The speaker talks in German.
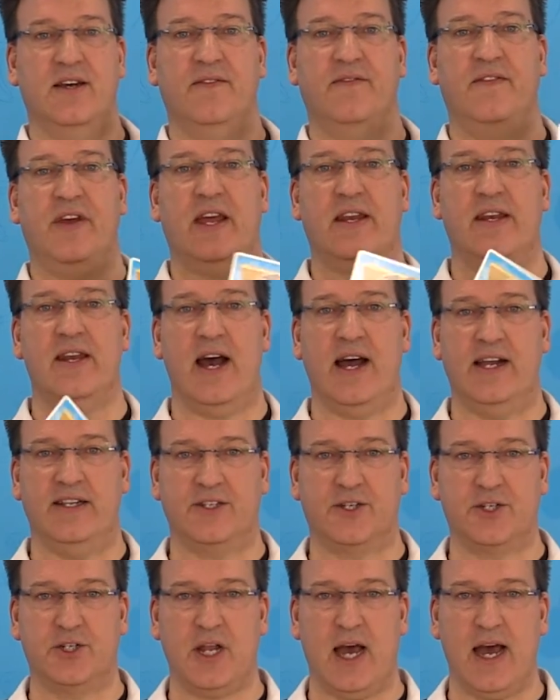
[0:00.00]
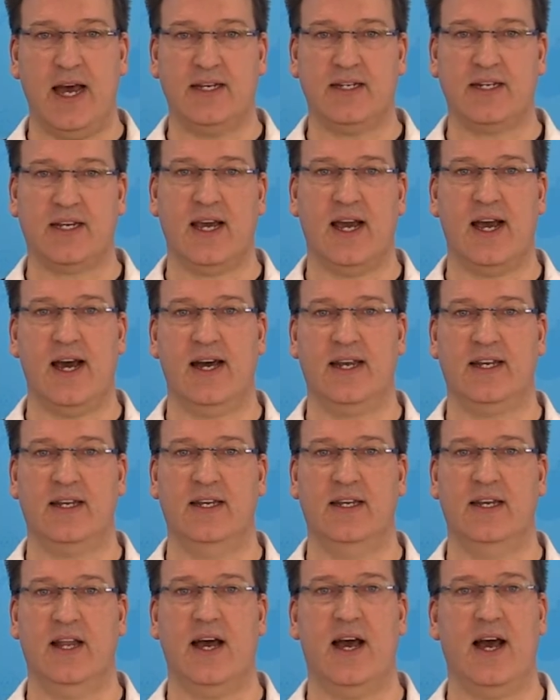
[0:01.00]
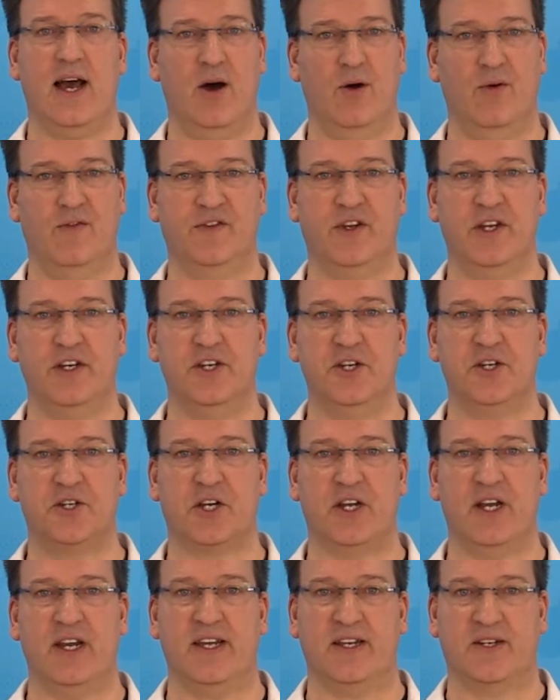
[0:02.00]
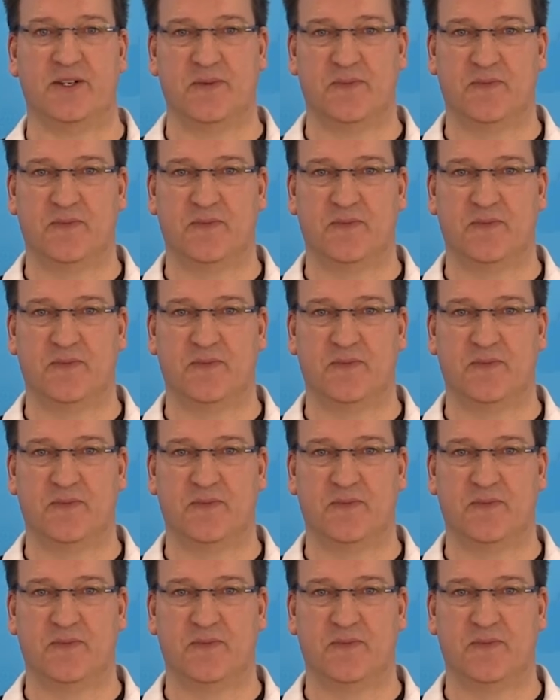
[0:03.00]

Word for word: werden als Startkarten auf den Tisch gelegt.